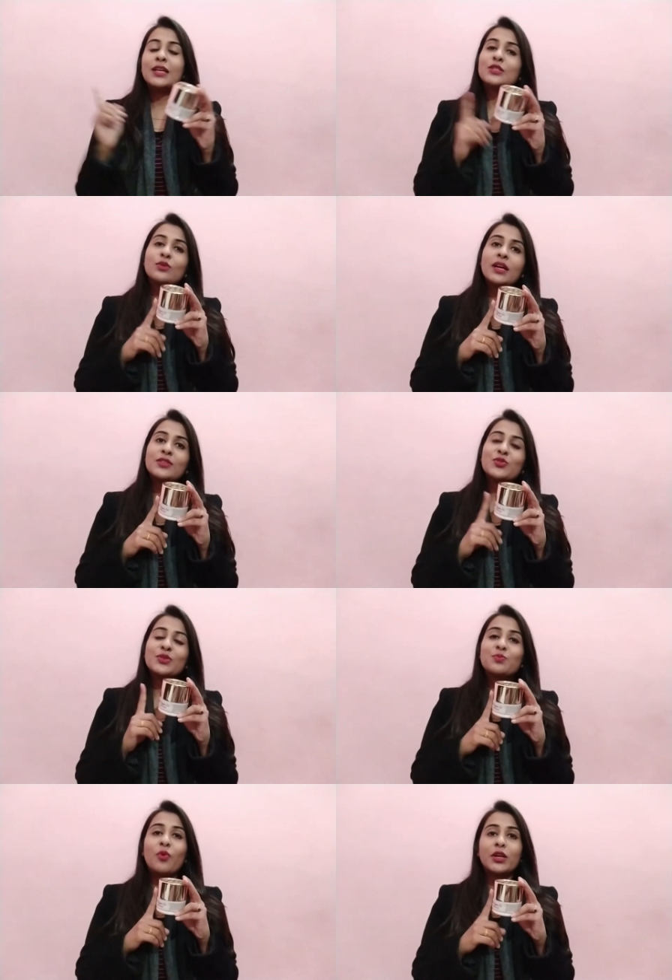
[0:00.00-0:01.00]
सो so गाइज जो
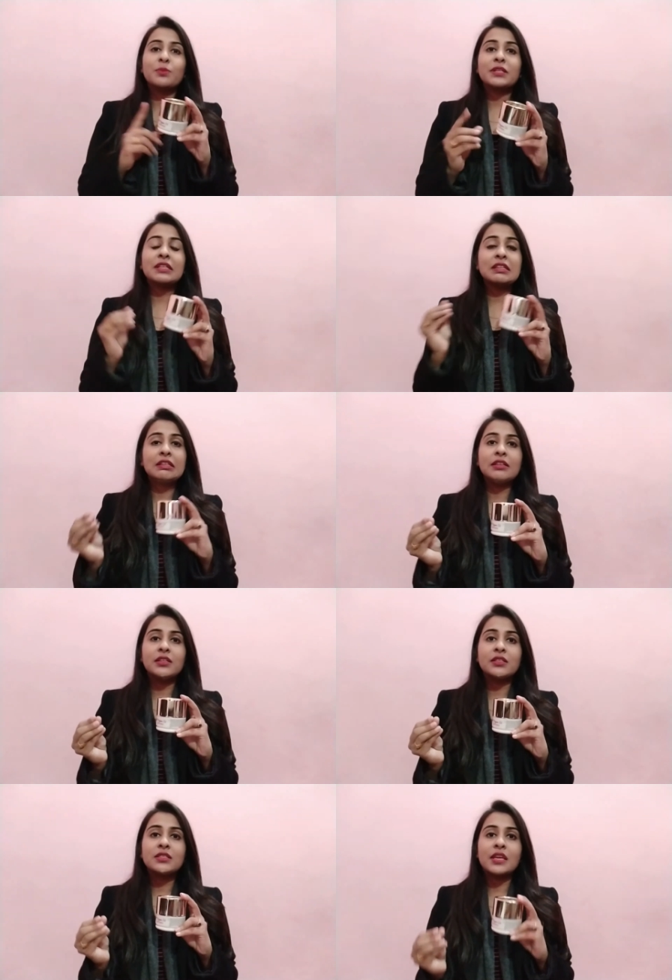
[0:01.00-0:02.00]
इस बॉडी बटर के
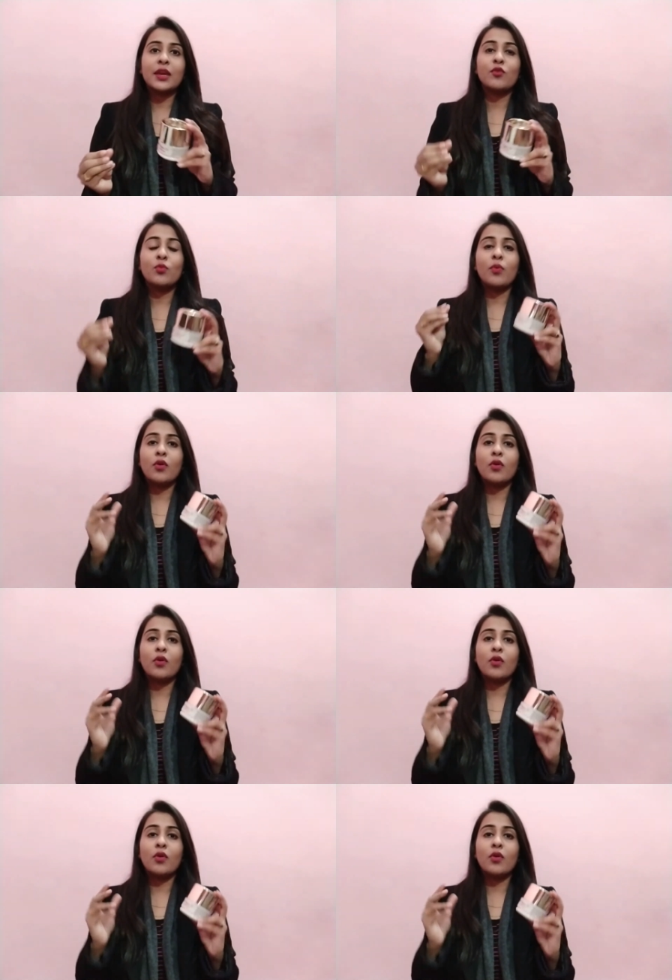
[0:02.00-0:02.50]
इंग्रेडिएंट्स हैं वो